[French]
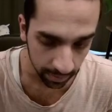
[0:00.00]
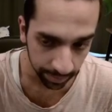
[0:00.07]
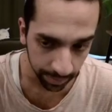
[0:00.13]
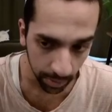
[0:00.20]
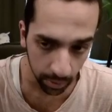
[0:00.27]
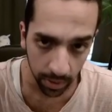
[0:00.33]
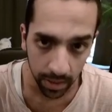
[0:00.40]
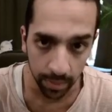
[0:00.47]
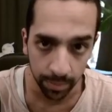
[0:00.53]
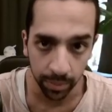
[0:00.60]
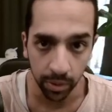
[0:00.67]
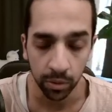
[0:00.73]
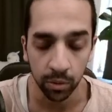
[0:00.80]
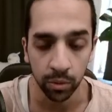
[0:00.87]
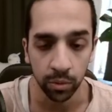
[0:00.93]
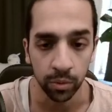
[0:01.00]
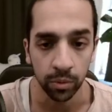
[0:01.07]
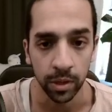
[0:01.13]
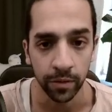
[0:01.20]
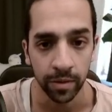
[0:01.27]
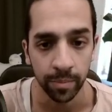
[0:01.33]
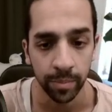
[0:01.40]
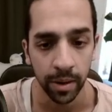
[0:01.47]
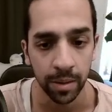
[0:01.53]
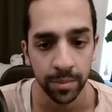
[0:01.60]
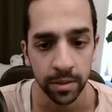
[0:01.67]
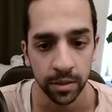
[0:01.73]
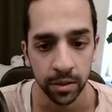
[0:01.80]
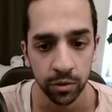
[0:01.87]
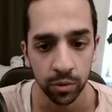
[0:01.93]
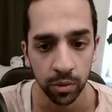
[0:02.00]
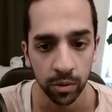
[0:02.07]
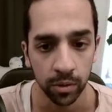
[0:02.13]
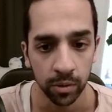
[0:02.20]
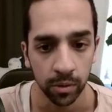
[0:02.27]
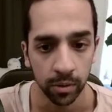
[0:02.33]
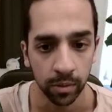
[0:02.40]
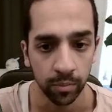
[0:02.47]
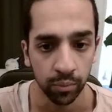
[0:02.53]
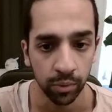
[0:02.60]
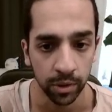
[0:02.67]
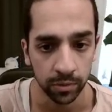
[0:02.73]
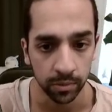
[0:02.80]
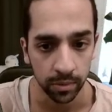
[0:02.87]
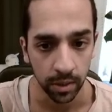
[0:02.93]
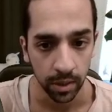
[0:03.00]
pas eu à l'époque, il n'y avait pas la mise à jour euh, poison.